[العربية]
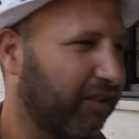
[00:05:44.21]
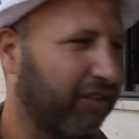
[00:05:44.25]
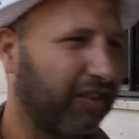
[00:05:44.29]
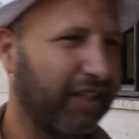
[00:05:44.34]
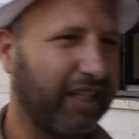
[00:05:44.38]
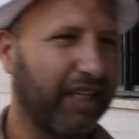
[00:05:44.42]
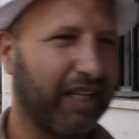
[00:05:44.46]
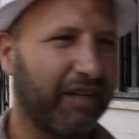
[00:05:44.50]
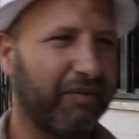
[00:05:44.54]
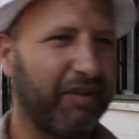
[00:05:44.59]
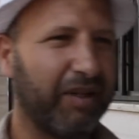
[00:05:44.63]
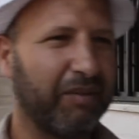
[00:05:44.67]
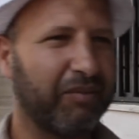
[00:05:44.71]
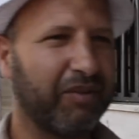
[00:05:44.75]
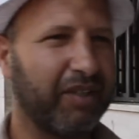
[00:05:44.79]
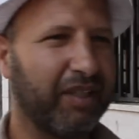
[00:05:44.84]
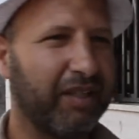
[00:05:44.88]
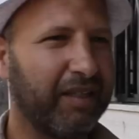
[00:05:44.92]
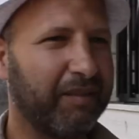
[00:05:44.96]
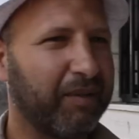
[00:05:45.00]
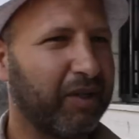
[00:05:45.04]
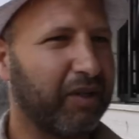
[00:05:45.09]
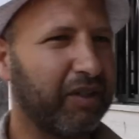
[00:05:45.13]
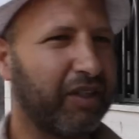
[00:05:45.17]
كثير
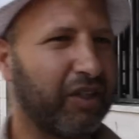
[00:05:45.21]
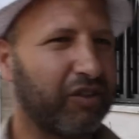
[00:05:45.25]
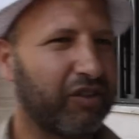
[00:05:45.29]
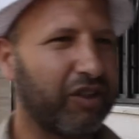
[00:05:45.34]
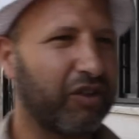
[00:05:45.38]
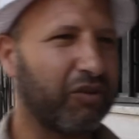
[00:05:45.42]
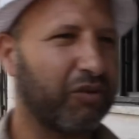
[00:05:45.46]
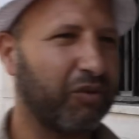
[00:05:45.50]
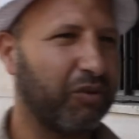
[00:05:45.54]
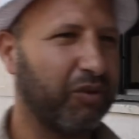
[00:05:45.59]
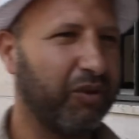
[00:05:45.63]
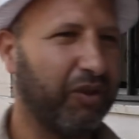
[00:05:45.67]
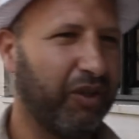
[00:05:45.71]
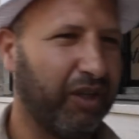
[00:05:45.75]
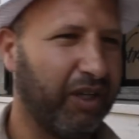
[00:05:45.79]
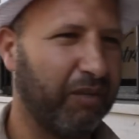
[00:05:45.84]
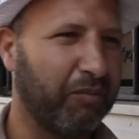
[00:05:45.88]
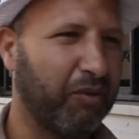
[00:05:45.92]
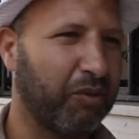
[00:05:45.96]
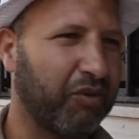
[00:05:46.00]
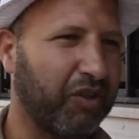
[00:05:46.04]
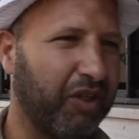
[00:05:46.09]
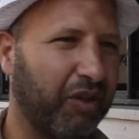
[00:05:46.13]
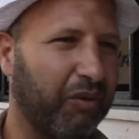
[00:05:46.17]
فهمتي ما كناش كنشوفوا
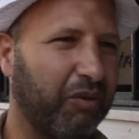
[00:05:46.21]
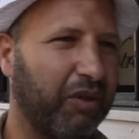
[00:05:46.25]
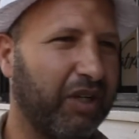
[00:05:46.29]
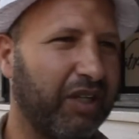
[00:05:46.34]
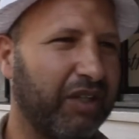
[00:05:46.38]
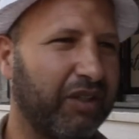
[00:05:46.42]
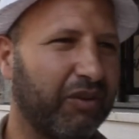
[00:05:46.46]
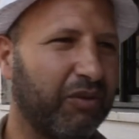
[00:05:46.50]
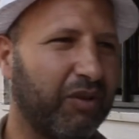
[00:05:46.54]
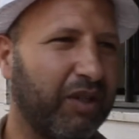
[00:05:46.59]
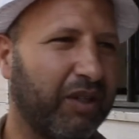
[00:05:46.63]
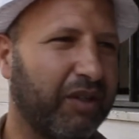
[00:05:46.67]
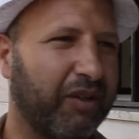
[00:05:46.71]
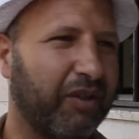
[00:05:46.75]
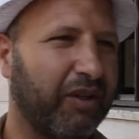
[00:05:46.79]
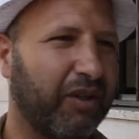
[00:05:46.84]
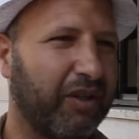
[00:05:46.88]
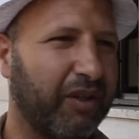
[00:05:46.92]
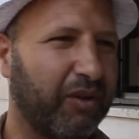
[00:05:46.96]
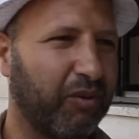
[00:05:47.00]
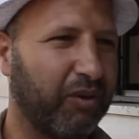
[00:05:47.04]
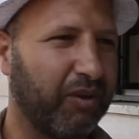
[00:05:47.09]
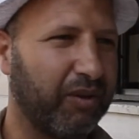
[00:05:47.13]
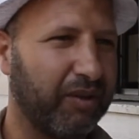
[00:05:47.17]
نحلموا بشي حوايج ولا كنا
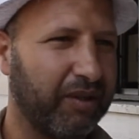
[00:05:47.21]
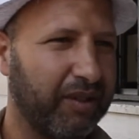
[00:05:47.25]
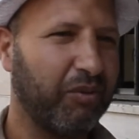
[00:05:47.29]
كنوا